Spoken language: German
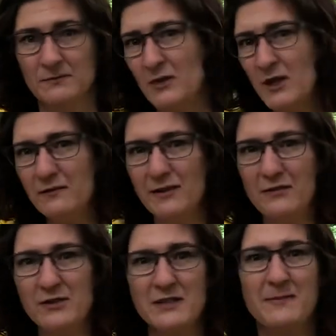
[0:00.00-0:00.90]
Irgendwie
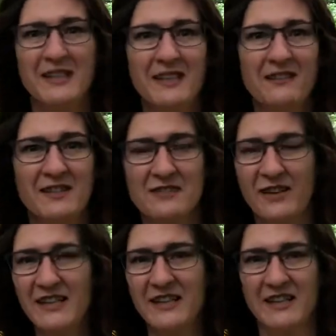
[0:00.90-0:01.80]
wusste man nie, wie es
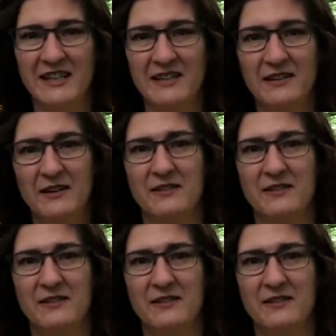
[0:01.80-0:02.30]
weitergeht.